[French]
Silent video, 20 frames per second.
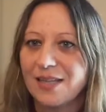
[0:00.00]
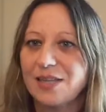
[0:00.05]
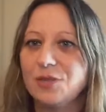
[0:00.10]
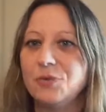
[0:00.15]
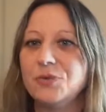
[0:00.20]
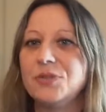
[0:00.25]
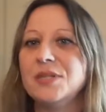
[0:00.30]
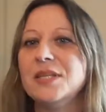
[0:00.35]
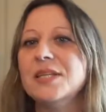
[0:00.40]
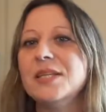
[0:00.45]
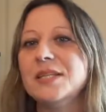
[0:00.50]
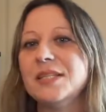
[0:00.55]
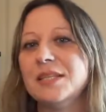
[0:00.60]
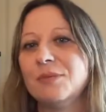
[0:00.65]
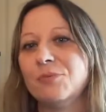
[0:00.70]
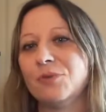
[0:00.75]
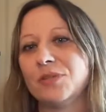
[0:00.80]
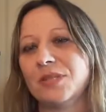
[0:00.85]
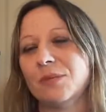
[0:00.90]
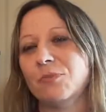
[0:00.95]
il est utilisé
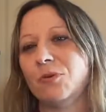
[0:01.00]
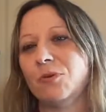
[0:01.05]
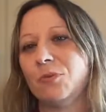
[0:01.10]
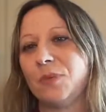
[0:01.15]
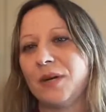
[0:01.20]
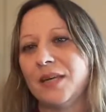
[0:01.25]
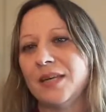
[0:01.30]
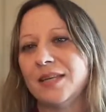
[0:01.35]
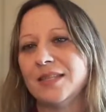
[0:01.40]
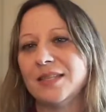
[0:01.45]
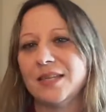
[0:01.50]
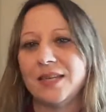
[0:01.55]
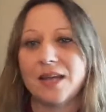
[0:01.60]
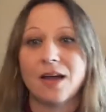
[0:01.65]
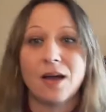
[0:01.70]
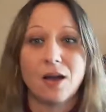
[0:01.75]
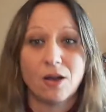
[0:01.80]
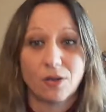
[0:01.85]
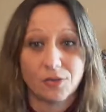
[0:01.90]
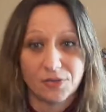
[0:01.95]
pour ses propriétés
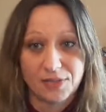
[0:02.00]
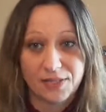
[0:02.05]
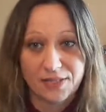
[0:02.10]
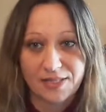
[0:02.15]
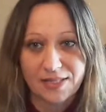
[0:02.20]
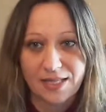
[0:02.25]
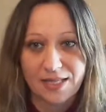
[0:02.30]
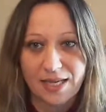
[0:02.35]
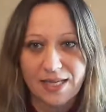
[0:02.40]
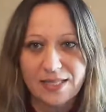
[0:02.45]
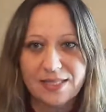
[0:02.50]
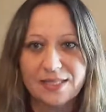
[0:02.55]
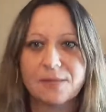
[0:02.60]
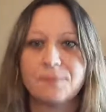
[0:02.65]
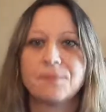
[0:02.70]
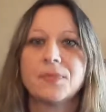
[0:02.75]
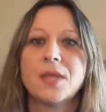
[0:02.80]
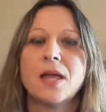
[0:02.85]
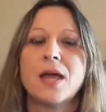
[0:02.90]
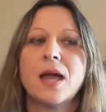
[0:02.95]
anti-stress,
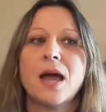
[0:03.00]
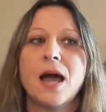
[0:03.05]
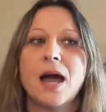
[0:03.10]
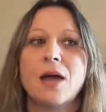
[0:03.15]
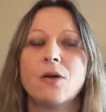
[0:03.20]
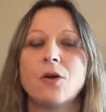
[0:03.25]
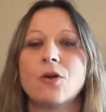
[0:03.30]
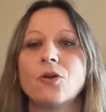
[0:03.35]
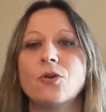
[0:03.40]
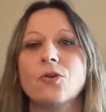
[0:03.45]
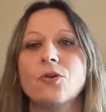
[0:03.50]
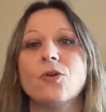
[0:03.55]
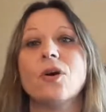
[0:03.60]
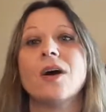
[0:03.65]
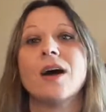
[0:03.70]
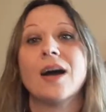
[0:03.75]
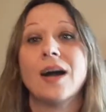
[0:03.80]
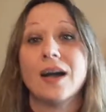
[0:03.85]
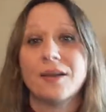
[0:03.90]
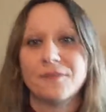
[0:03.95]
alors que le
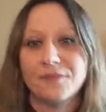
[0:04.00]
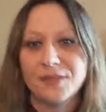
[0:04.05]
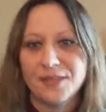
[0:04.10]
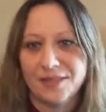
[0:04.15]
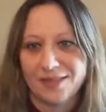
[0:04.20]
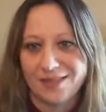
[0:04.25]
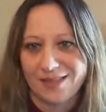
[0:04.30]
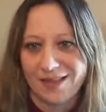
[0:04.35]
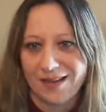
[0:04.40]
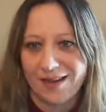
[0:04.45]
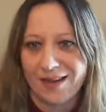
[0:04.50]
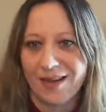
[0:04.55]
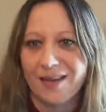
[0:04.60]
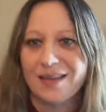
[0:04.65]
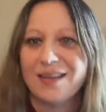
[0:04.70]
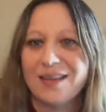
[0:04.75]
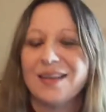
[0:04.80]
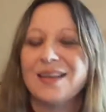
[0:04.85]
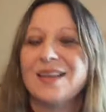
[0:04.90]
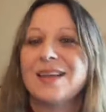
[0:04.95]

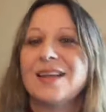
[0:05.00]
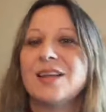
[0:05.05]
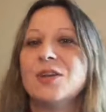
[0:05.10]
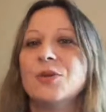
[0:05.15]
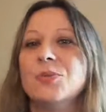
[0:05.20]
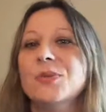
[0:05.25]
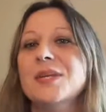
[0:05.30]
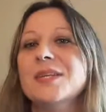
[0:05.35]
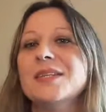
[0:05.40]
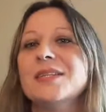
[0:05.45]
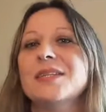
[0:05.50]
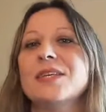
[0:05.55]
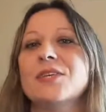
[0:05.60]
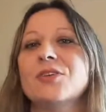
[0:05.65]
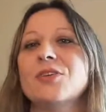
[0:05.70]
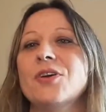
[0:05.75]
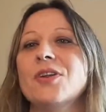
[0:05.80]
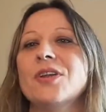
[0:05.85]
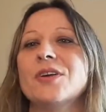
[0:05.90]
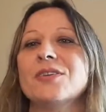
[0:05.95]
Ravinsara, lui,
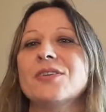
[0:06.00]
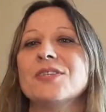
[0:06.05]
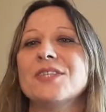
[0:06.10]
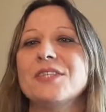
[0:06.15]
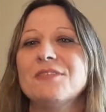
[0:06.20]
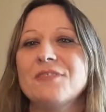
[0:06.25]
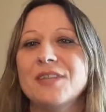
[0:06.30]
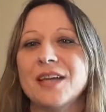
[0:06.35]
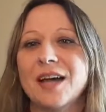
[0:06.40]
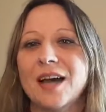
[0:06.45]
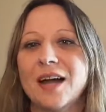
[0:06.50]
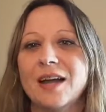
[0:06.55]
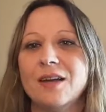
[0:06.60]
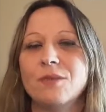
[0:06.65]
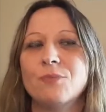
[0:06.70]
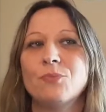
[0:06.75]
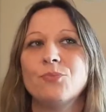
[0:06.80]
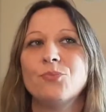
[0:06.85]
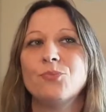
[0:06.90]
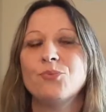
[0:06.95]
c'est un antiviral
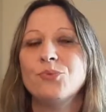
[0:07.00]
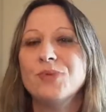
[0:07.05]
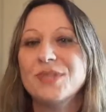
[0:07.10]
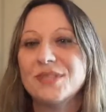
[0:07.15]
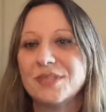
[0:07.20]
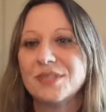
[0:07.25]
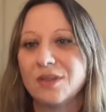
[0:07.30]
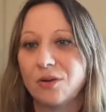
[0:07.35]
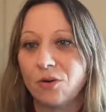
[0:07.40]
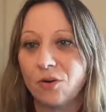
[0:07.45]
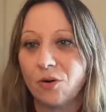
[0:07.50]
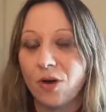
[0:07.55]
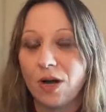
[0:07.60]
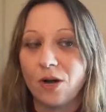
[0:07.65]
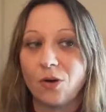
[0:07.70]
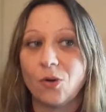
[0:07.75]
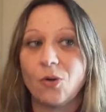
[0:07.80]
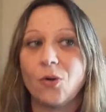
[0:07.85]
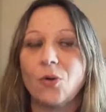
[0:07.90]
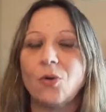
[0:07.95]
puissant.
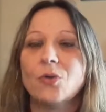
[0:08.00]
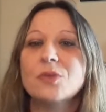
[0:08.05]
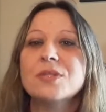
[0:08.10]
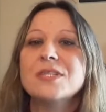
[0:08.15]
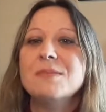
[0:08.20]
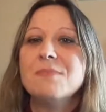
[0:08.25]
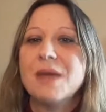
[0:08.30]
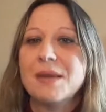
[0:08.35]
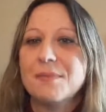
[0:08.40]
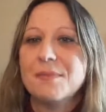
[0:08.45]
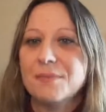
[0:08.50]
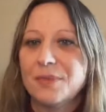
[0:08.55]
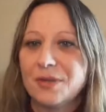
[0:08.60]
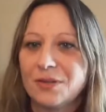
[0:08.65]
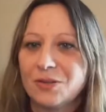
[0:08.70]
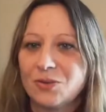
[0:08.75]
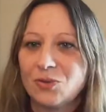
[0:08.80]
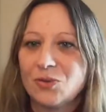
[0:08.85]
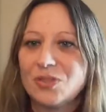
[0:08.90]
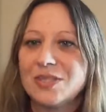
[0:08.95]
Alors, on dit même
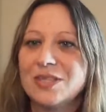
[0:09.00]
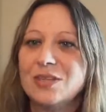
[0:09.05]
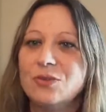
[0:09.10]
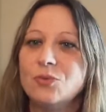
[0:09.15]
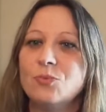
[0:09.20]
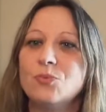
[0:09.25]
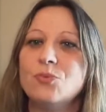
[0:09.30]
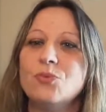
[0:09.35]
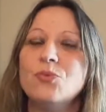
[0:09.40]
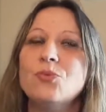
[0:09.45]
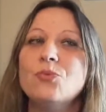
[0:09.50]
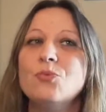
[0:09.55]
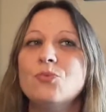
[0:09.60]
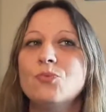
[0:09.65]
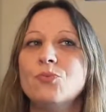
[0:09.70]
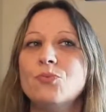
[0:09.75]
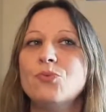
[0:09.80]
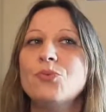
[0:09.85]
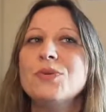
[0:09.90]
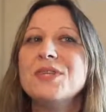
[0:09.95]
que c'est le plus
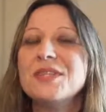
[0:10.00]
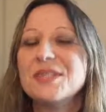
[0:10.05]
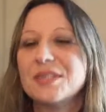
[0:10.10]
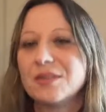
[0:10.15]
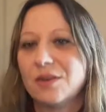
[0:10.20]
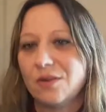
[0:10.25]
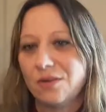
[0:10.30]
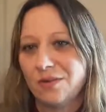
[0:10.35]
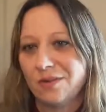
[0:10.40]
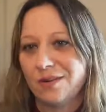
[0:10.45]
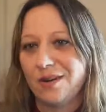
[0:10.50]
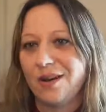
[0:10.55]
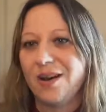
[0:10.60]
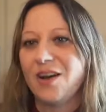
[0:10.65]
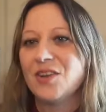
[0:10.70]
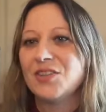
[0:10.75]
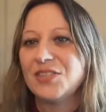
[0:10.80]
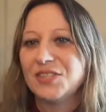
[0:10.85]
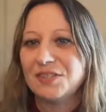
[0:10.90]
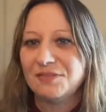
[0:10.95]
puissant
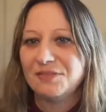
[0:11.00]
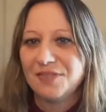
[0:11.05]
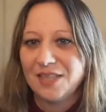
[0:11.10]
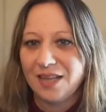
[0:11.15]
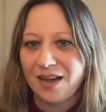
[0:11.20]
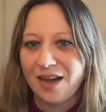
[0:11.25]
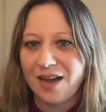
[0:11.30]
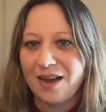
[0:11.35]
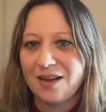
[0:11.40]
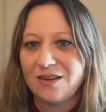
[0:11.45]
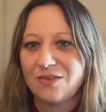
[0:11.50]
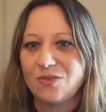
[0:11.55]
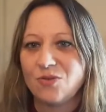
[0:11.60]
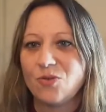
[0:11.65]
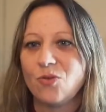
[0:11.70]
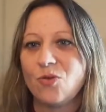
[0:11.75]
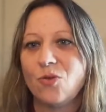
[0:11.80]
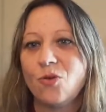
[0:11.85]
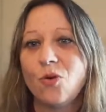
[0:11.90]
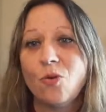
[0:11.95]
antiviral
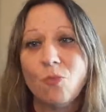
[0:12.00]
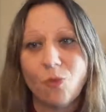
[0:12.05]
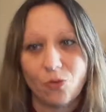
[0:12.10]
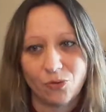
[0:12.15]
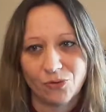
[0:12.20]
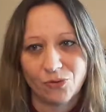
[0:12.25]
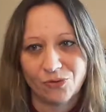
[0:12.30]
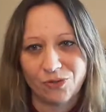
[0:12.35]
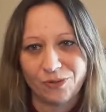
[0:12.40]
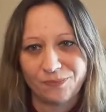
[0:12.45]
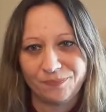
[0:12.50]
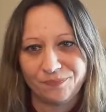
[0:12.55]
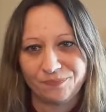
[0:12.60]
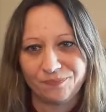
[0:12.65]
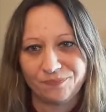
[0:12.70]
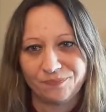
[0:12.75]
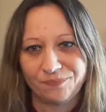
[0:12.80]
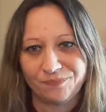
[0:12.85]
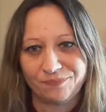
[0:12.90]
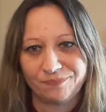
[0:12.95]
au monde.
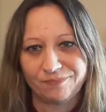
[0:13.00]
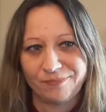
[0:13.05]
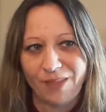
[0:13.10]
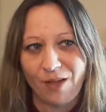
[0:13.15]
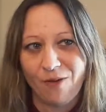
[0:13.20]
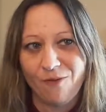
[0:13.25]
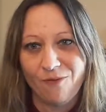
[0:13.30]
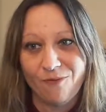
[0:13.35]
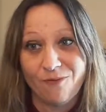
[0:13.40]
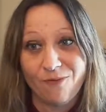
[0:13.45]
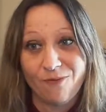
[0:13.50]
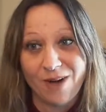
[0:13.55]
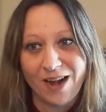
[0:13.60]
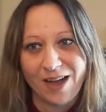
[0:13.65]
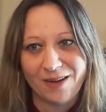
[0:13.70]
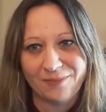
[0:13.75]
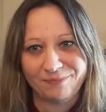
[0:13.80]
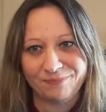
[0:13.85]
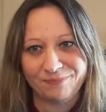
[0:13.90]
Voilà.